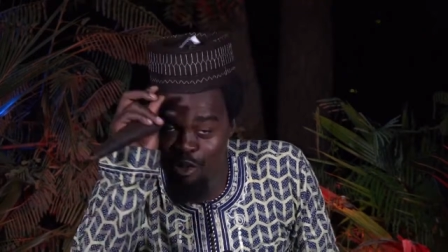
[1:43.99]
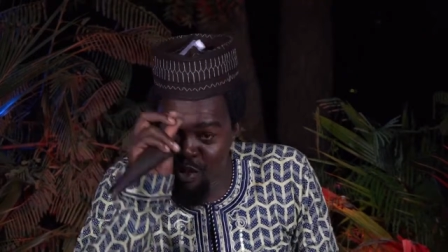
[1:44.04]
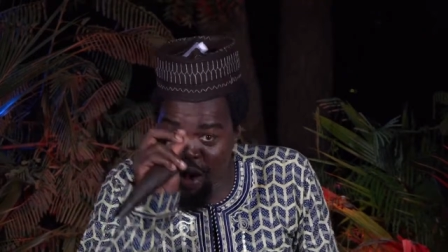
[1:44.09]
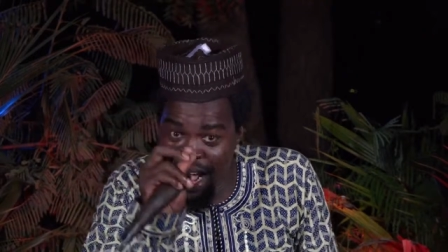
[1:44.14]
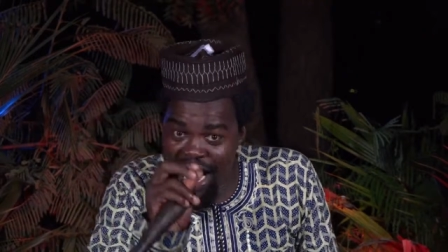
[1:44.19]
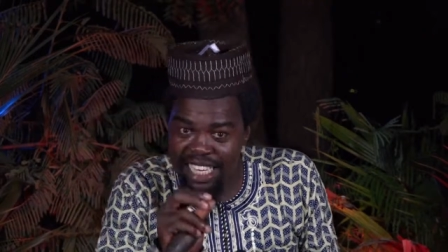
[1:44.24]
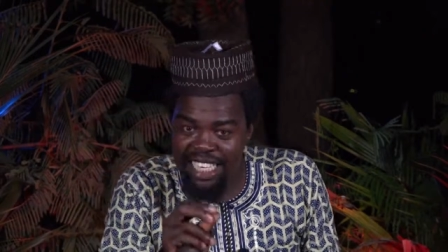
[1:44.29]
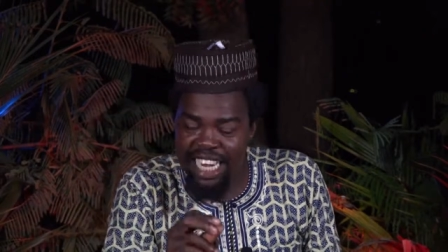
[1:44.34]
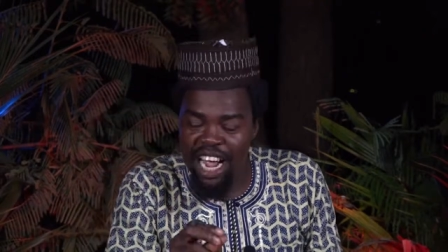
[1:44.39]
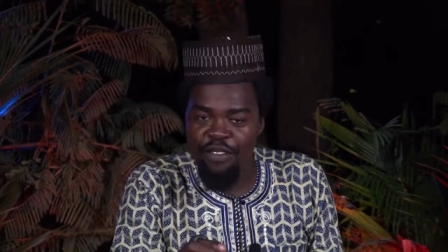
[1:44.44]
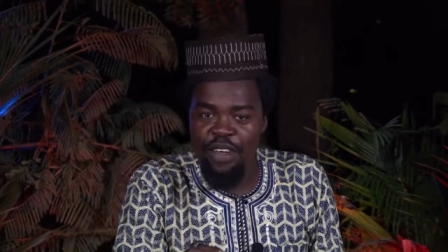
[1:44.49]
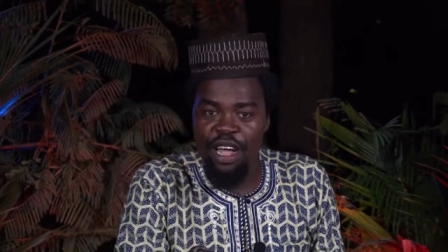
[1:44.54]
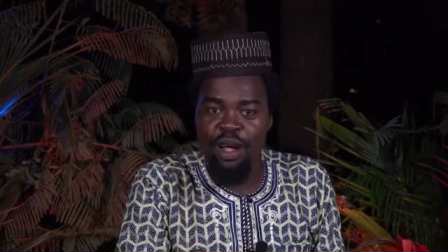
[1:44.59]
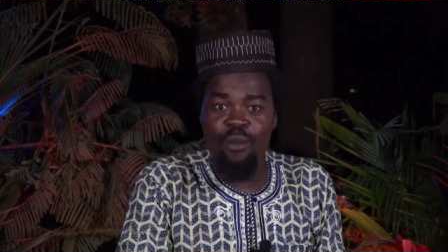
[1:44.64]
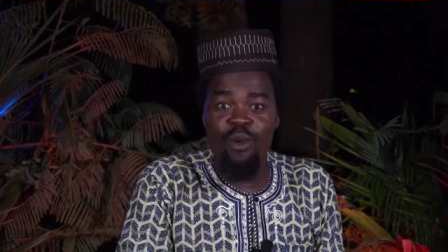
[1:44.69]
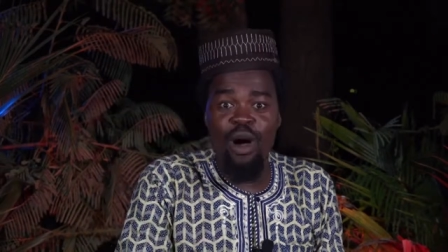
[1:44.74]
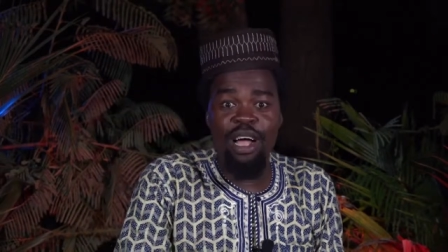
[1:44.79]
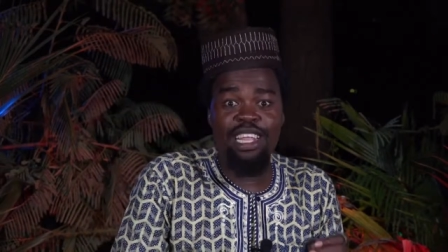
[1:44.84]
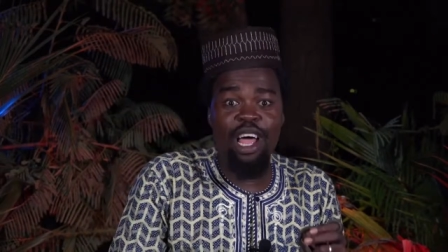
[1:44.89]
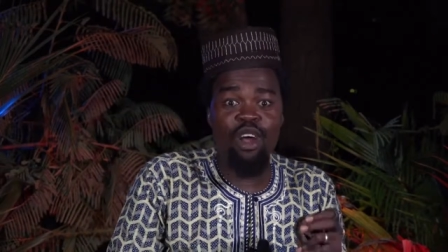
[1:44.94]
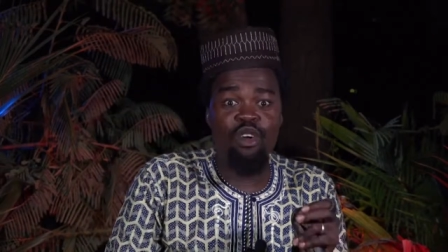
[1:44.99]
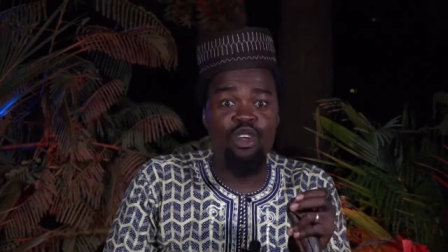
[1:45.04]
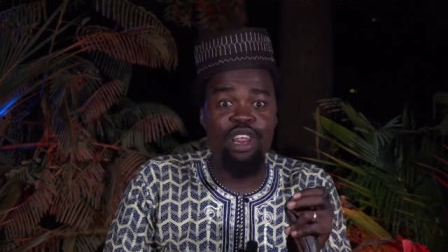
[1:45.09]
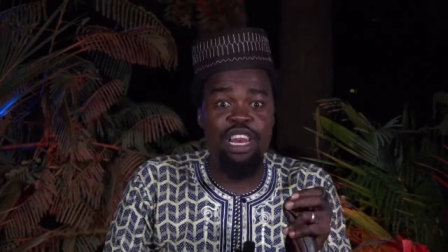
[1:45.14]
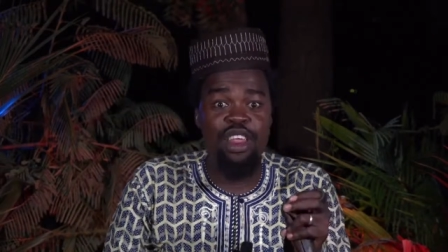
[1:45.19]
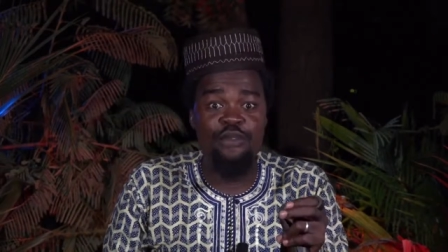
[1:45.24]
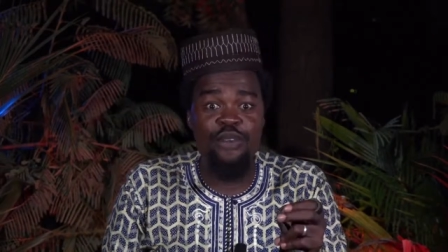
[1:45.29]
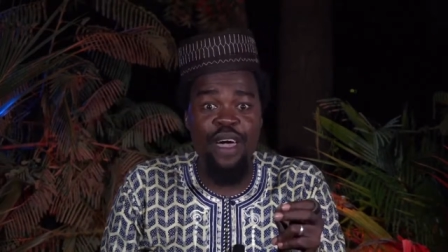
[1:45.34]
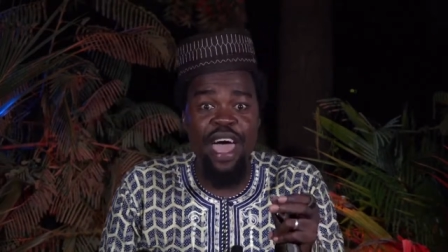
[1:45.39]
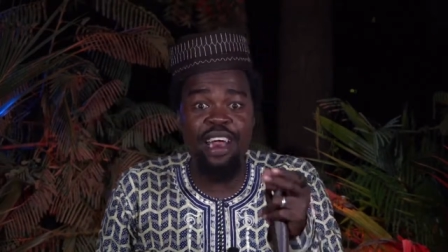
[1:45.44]
Voyagez avec moi dans
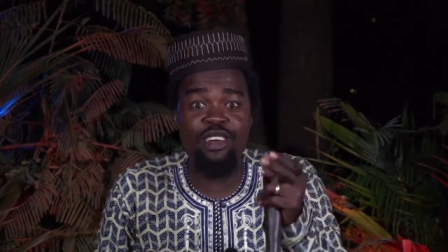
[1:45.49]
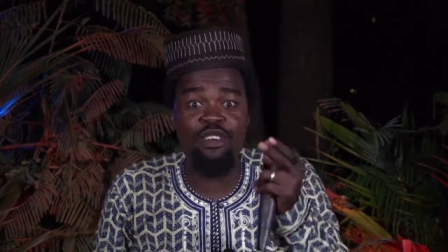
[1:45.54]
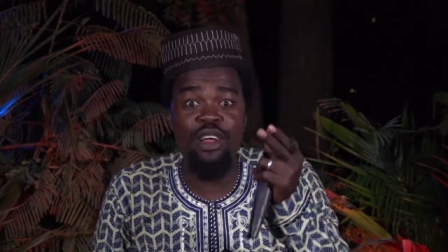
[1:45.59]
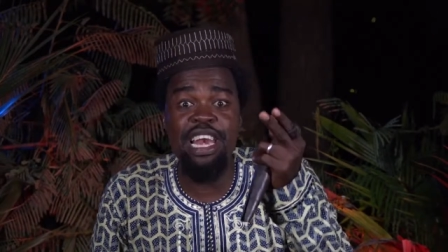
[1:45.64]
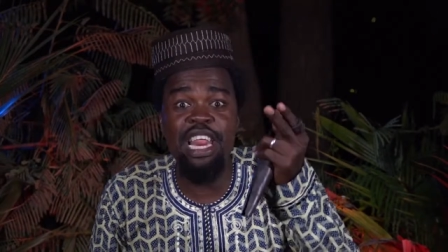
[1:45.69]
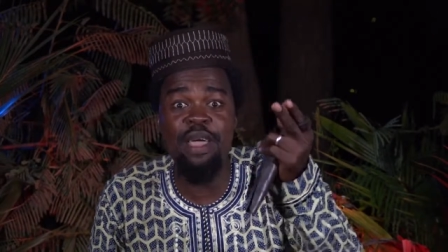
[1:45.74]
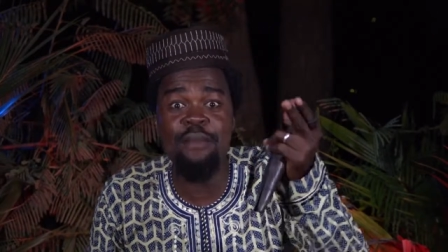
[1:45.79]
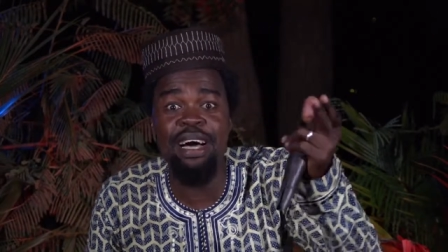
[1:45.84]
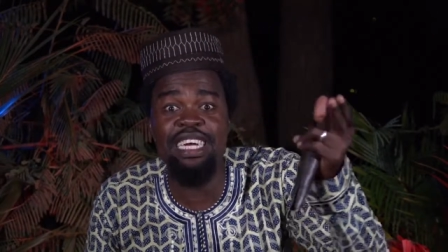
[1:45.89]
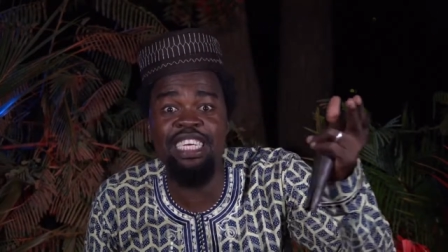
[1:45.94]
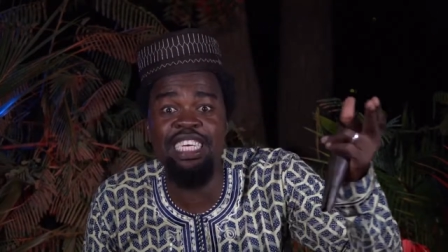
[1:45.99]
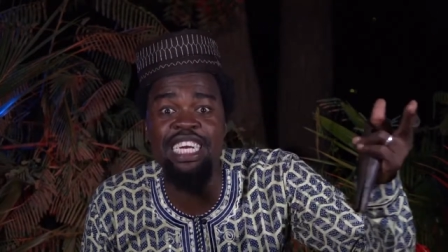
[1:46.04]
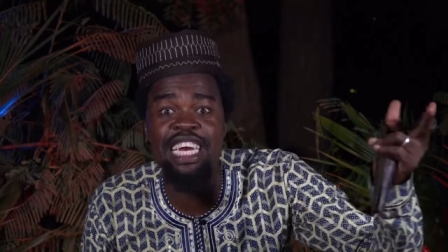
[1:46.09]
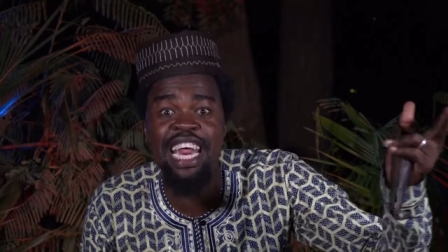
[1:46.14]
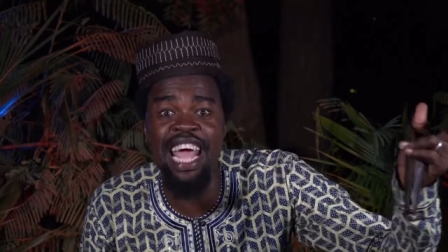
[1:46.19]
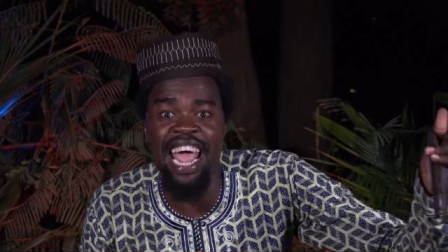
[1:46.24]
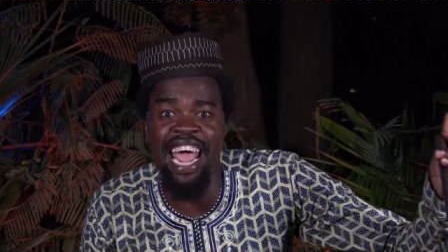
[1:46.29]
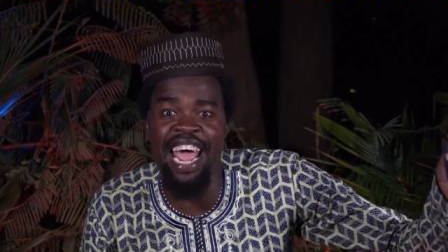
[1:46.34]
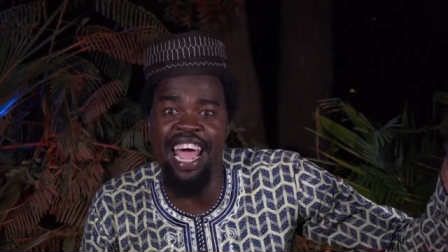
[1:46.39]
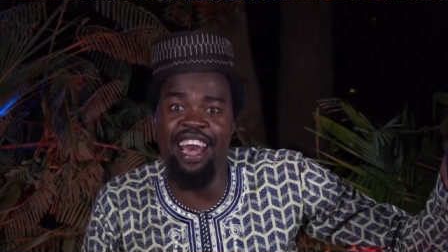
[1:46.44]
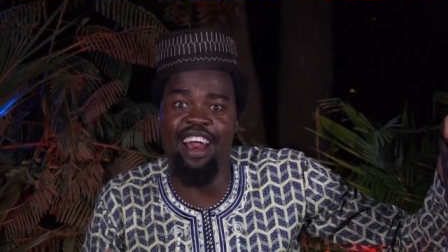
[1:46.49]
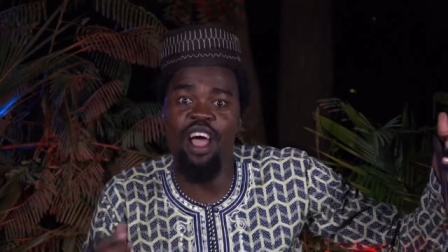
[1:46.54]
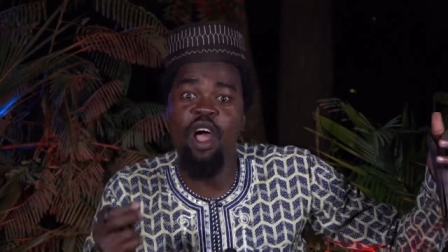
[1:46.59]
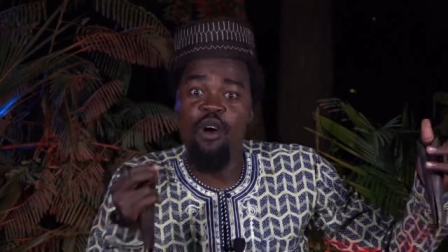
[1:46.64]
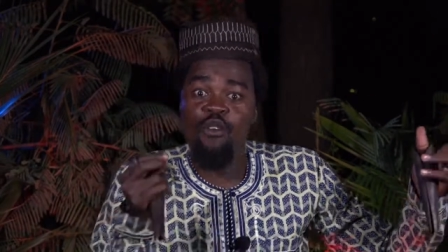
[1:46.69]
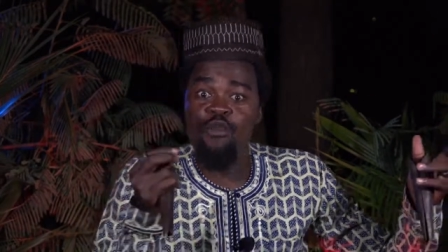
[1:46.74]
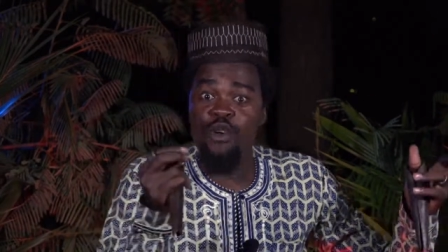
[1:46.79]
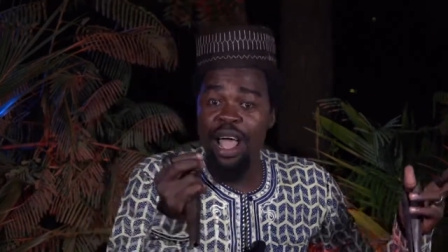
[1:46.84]
l'univers de l'imaginaire.